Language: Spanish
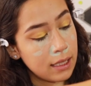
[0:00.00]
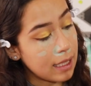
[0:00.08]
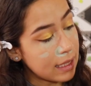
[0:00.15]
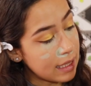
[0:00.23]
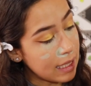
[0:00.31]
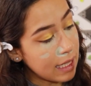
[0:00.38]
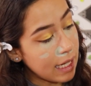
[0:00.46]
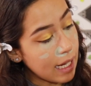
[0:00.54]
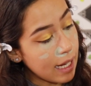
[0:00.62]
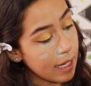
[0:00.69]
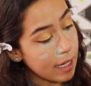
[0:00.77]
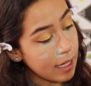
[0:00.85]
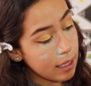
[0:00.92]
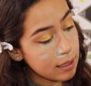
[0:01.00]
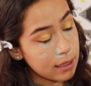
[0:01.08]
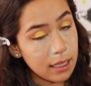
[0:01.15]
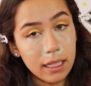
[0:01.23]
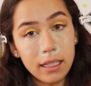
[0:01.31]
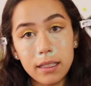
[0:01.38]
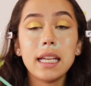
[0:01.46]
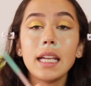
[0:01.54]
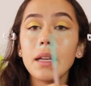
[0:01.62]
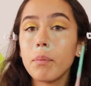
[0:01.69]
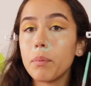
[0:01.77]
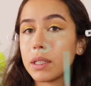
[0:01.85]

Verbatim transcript: que sería este y